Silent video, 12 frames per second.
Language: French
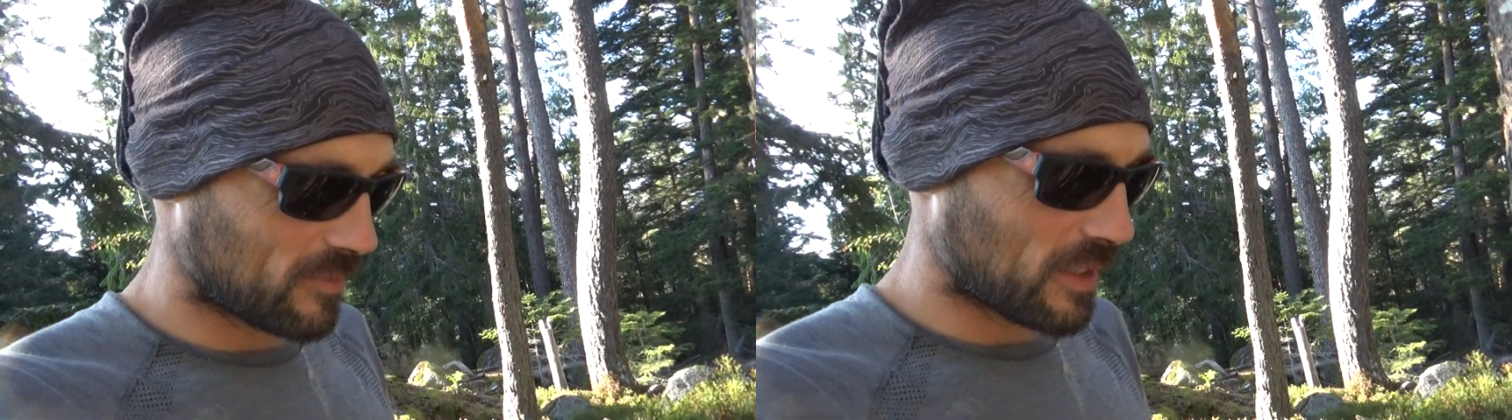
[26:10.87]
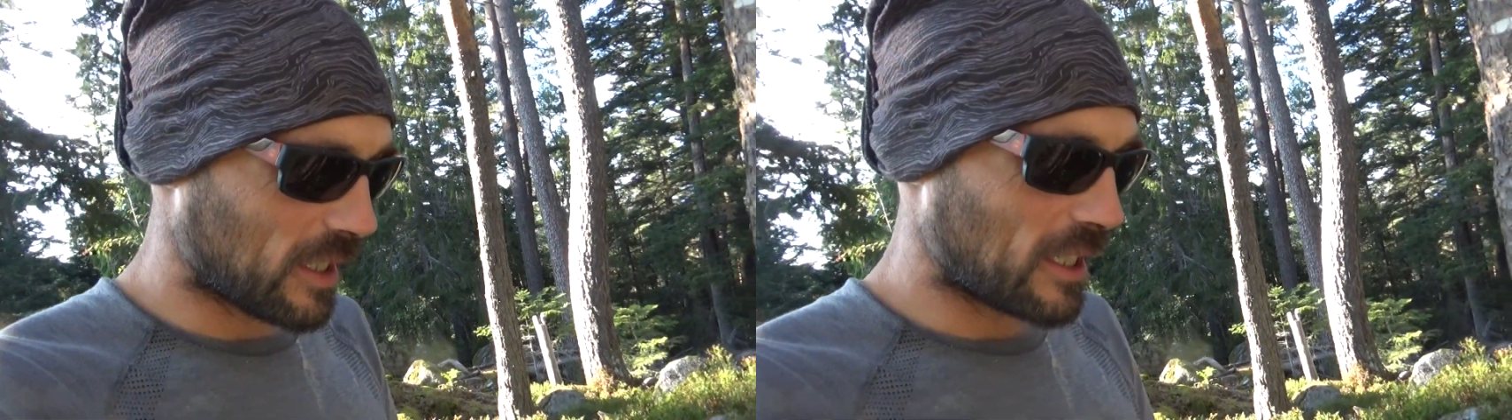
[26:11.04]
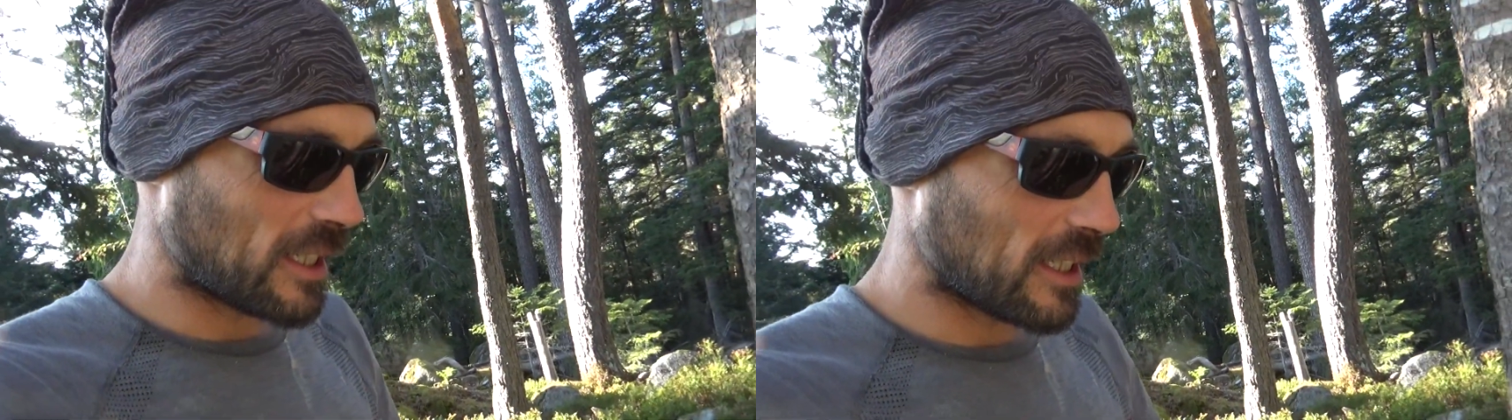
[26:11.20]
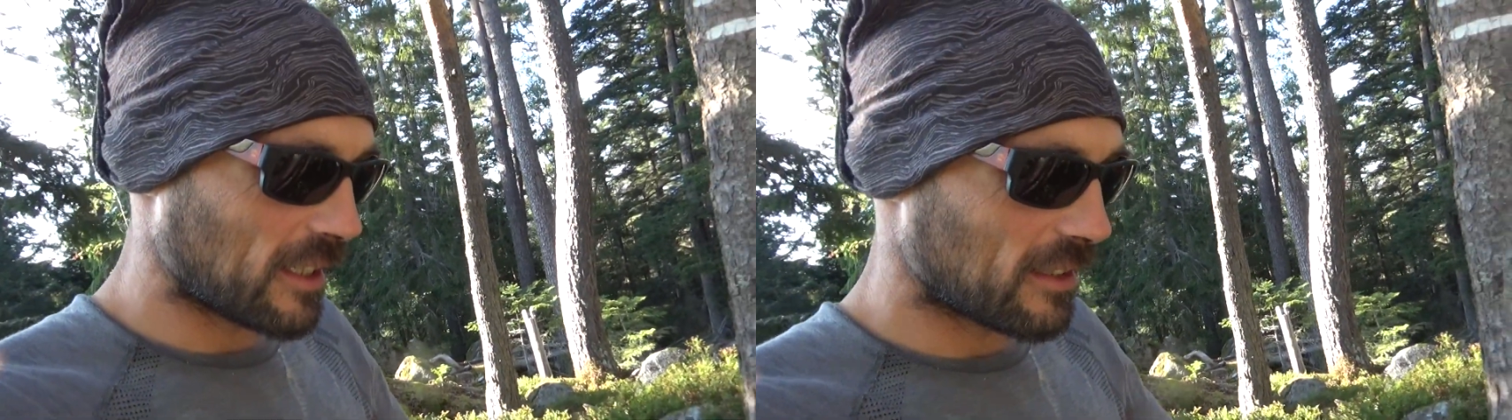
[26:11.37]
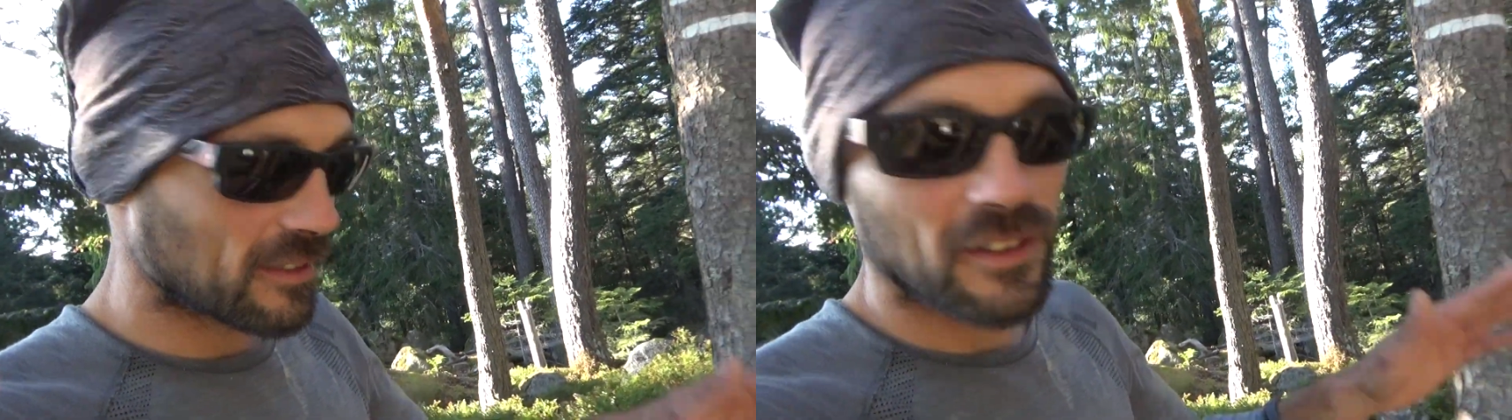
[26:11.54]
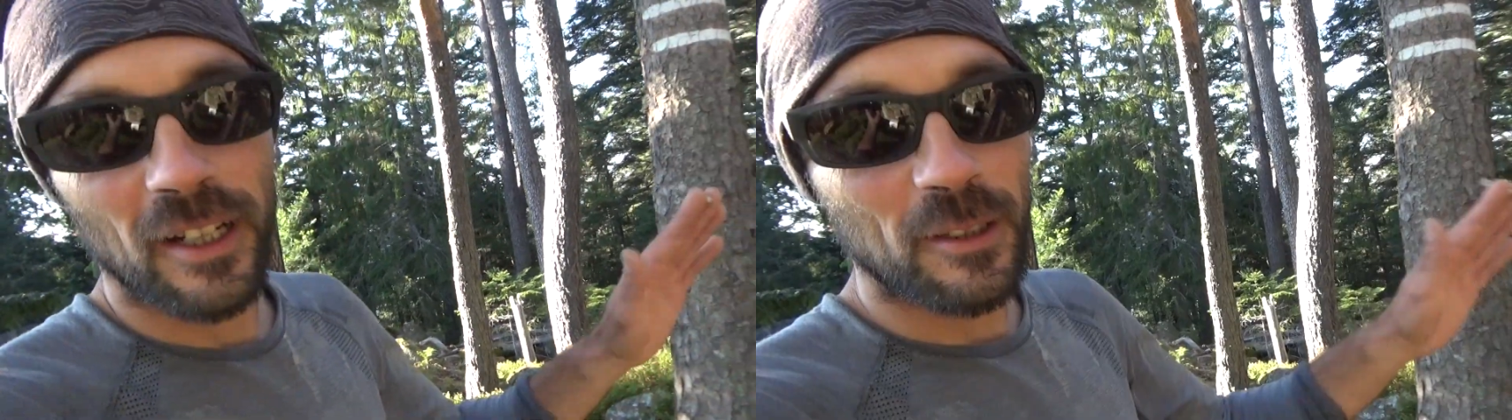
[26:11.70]
Allez,
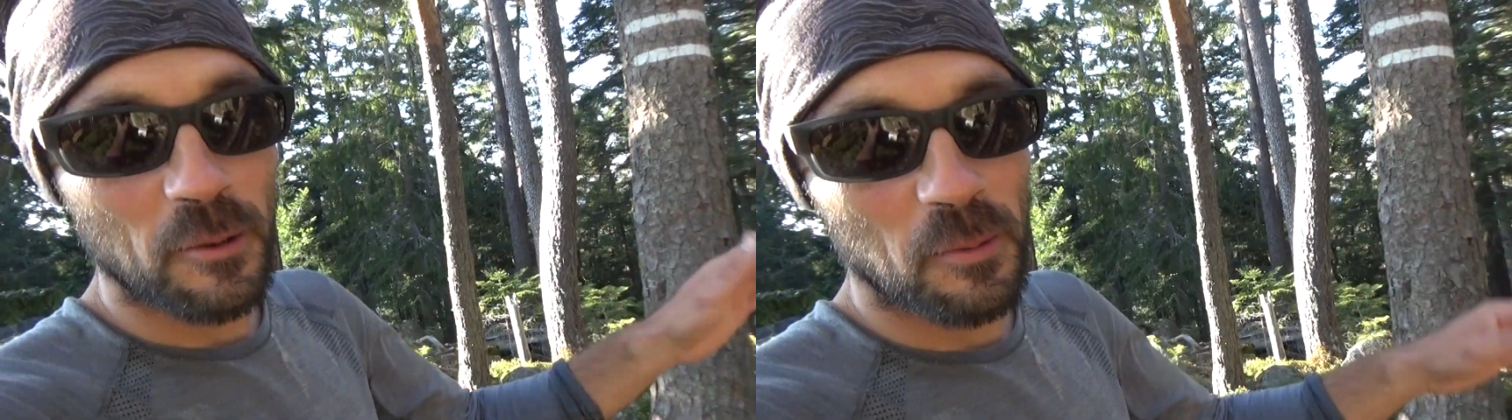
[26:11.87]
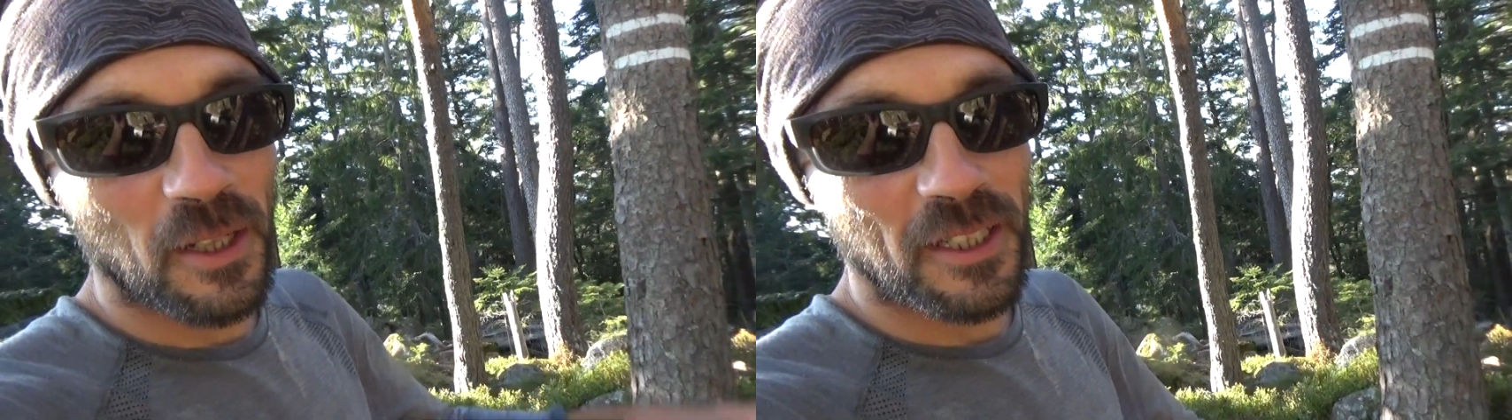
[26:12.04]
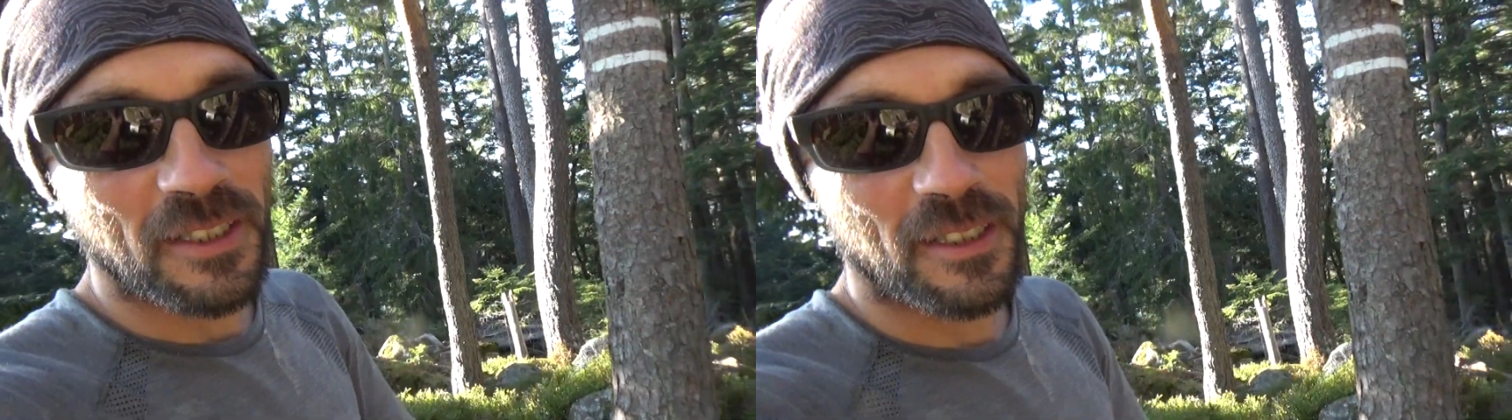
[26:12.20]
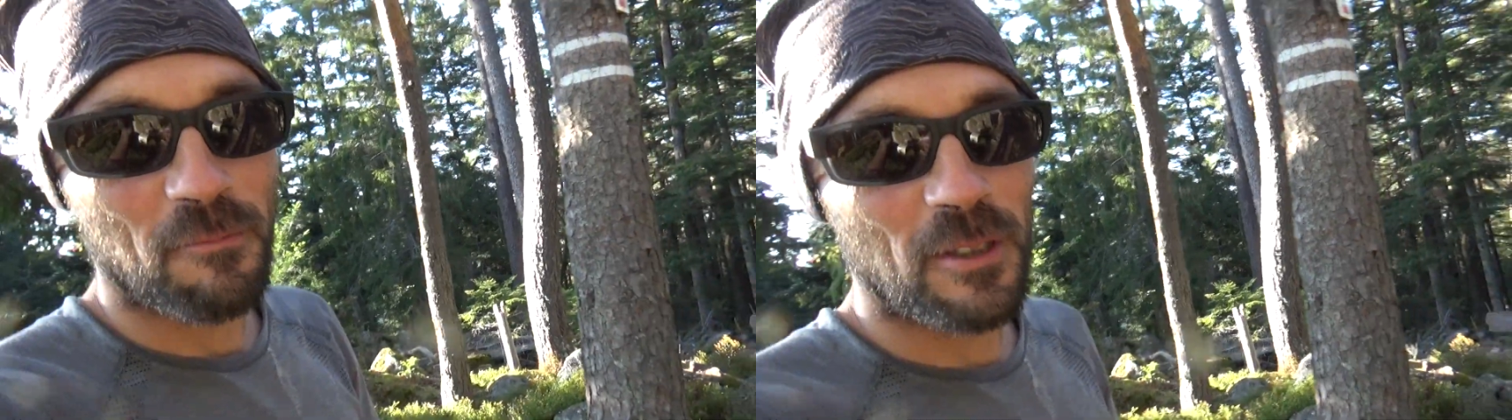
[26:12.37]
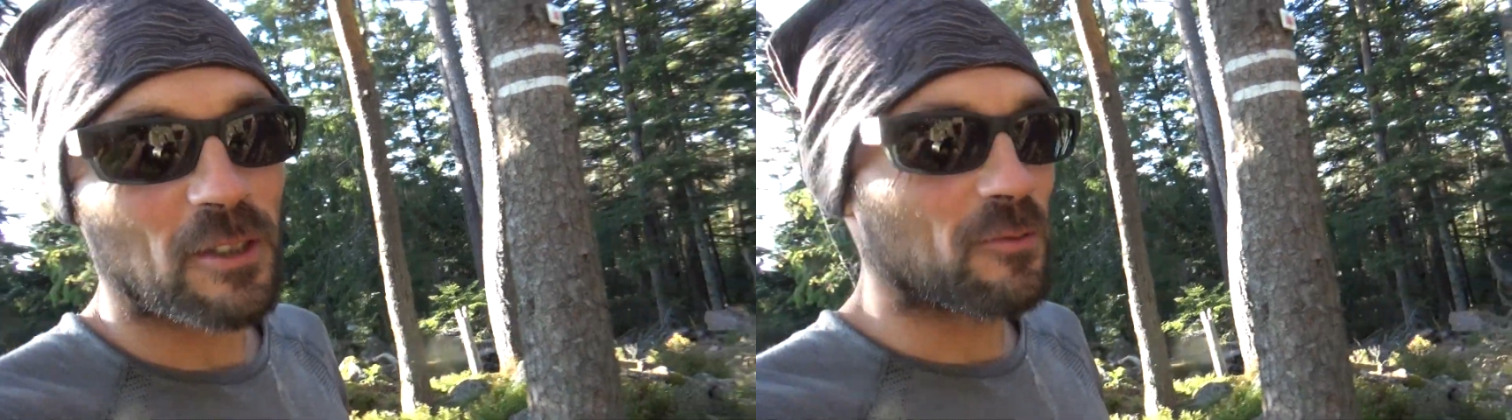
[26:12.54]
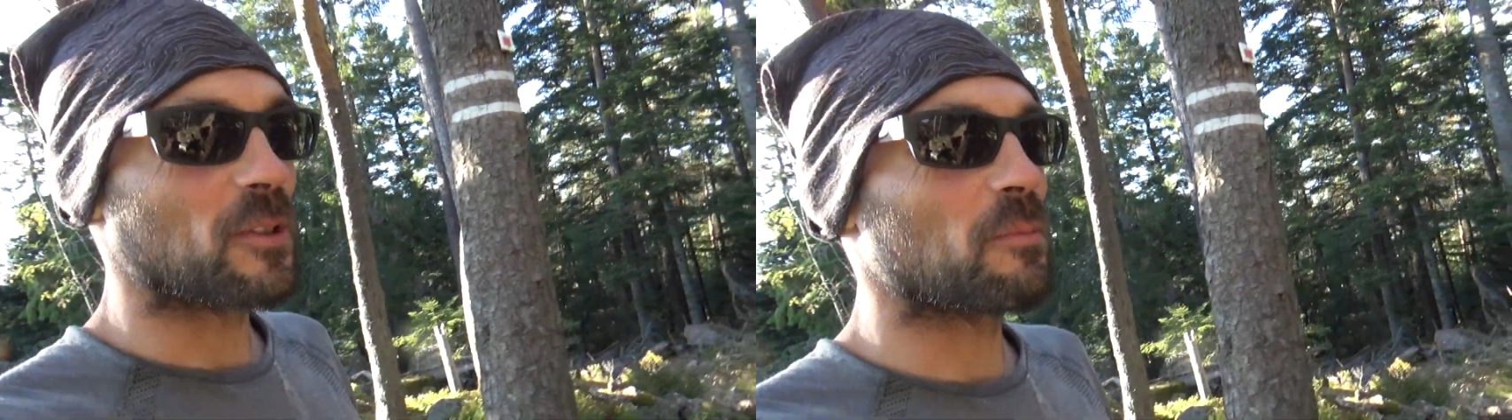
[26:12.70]
à demain les amis,
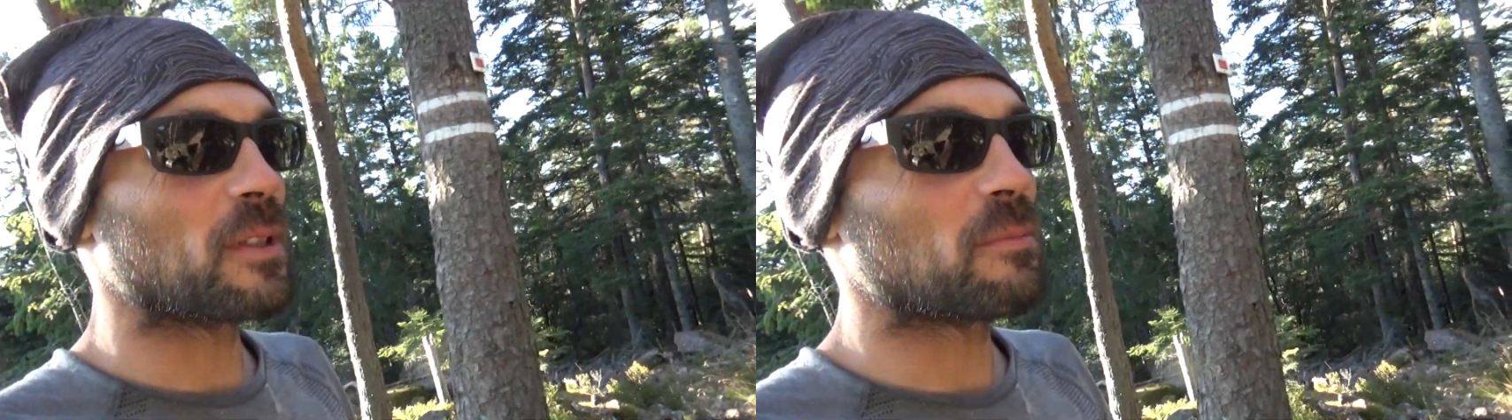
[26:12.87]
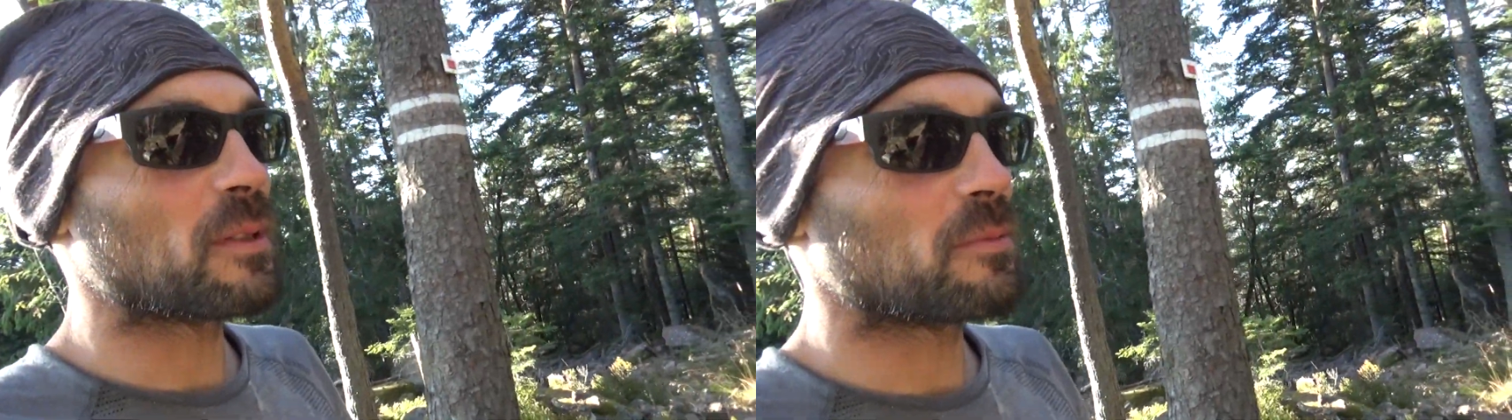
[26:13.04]
vous embête pas